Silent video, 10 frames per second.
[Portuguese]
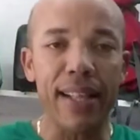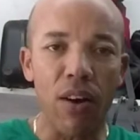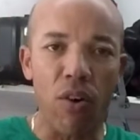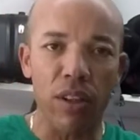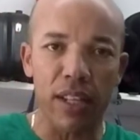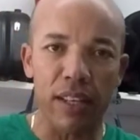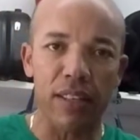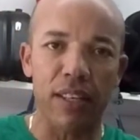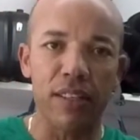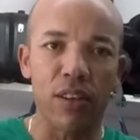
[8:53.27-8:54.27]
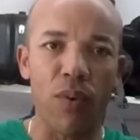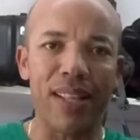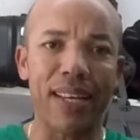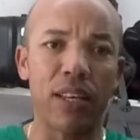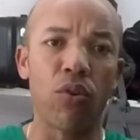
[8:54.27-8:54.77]
roda dessa aqui
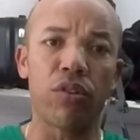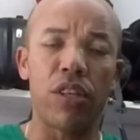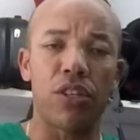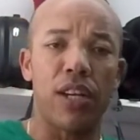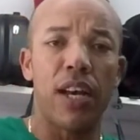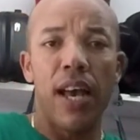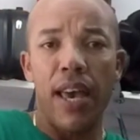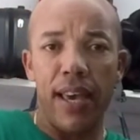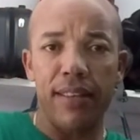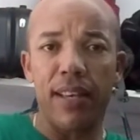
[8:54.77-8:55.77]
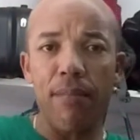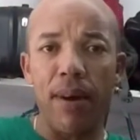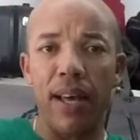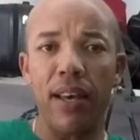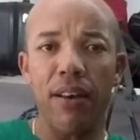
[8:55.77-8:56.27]
50 kg. Ou seja, essa
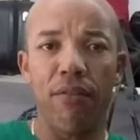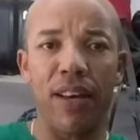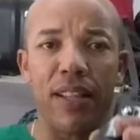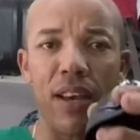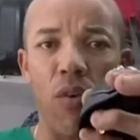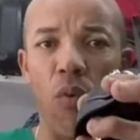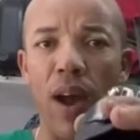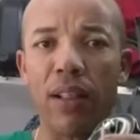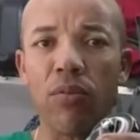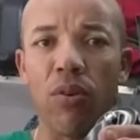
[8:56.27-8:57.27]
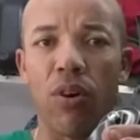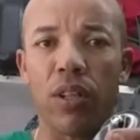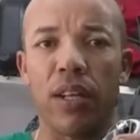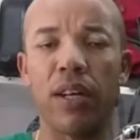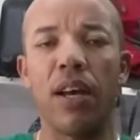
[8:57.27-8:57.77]
mala vai ter quatro rodas,